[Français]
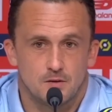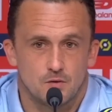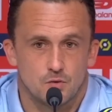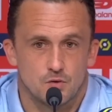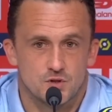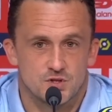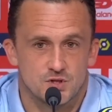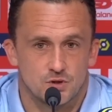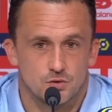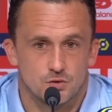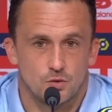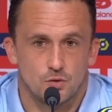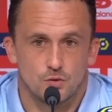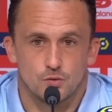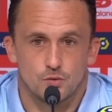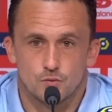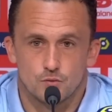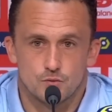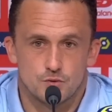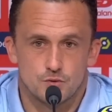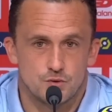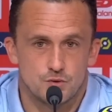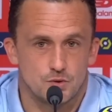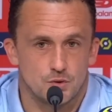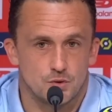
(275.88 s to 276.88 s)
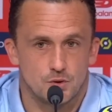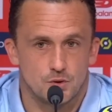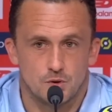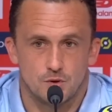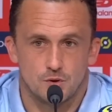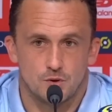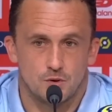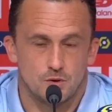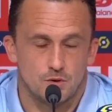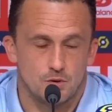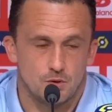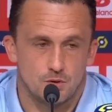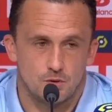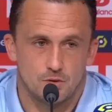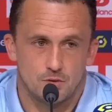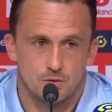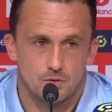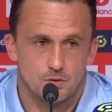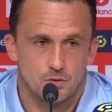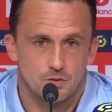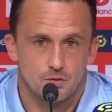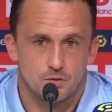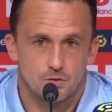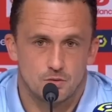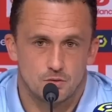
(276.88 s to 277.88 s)
Concentrons-nous sur euh,
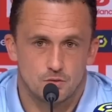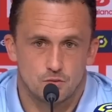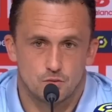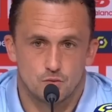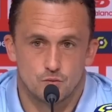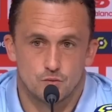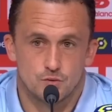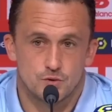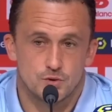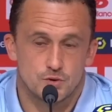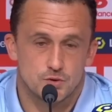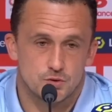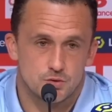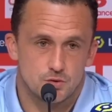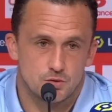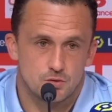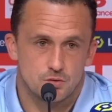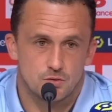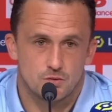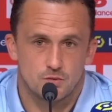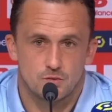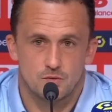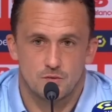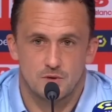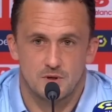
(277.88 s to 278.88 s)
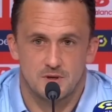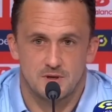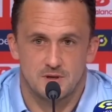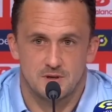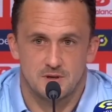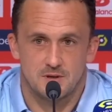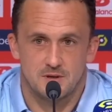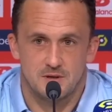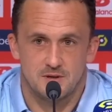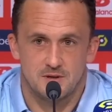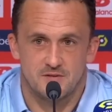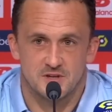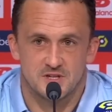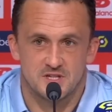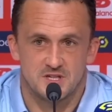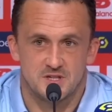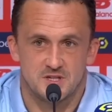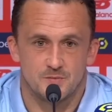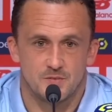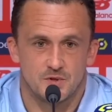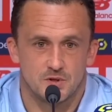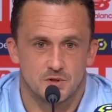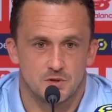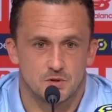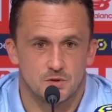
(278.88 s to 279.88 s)
tous,
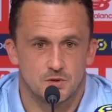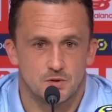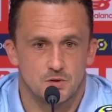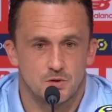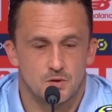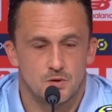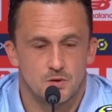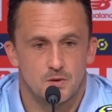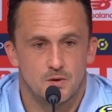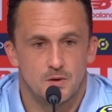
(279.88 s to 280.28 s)
effectivement, euh,